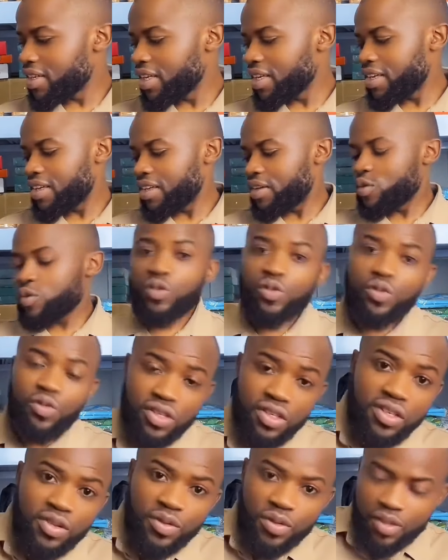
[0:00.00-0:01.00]
Et
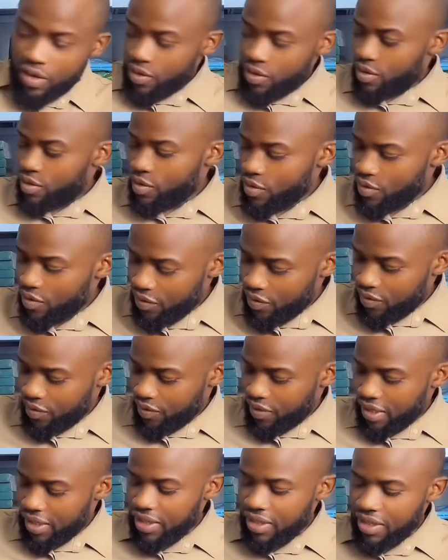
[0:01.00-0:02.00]
aujourd'hui, nous allons
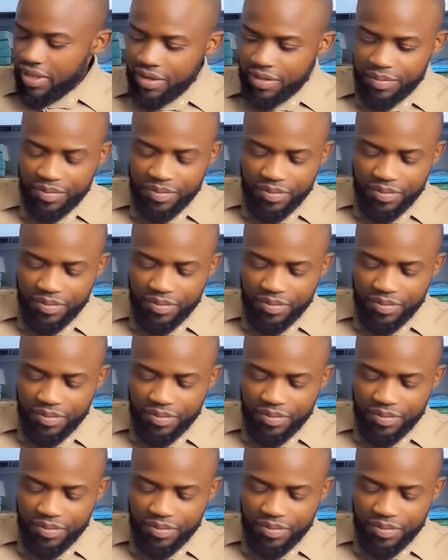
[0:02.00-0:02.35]
offrir